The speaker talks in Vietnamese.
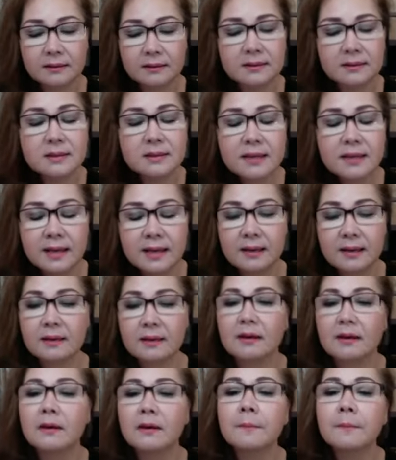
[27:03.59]
Thứ nhì
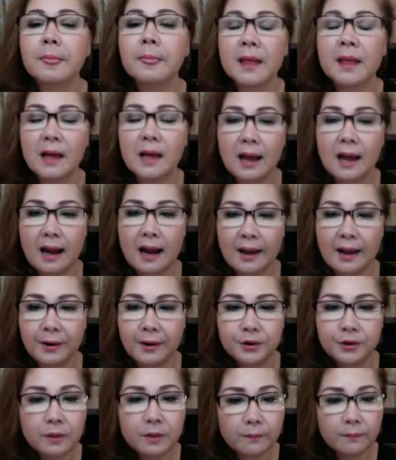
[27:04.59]
nữa là
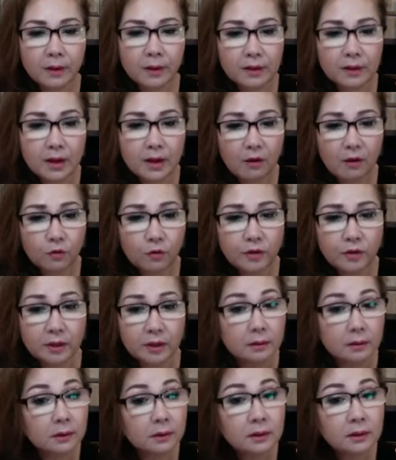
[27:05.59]
nó giúp cái da quý vị
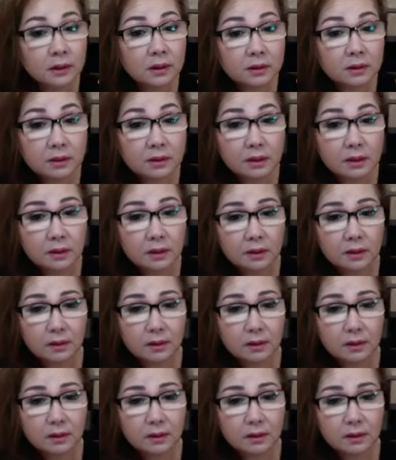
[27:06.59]
tươi